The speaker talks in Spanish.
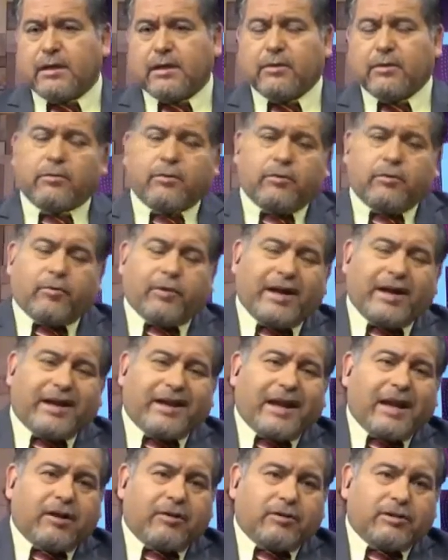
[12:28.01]
Eh, o, en
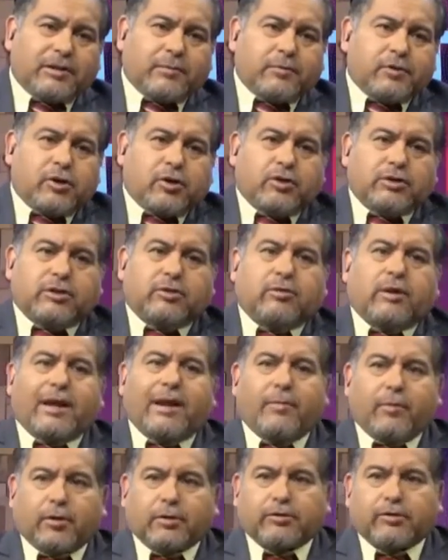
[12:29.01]
el Gran Concepción, si tú
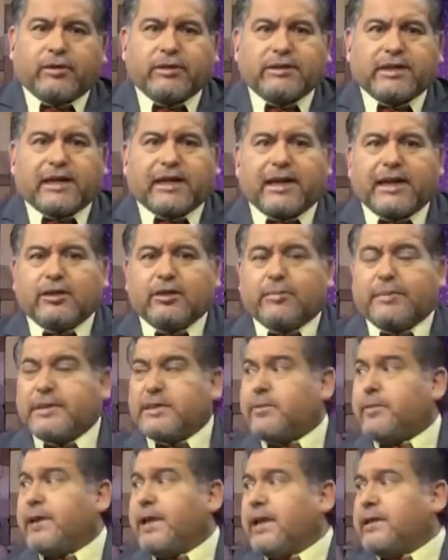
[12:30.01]
quieres, a lo mejor estoy exagerando,
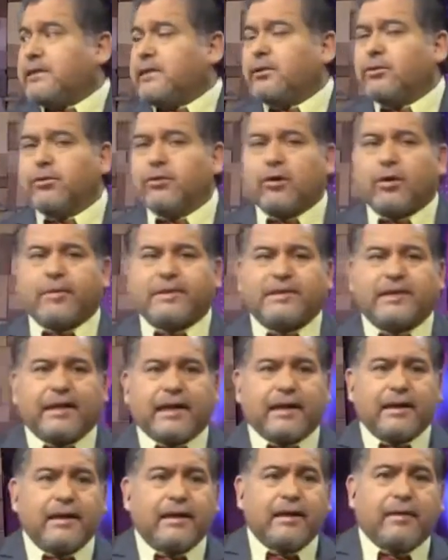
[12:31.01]
Pachihuayante, no creo que
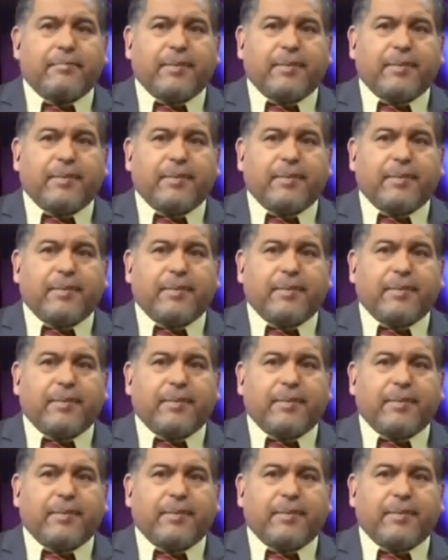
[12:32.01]
pase nada.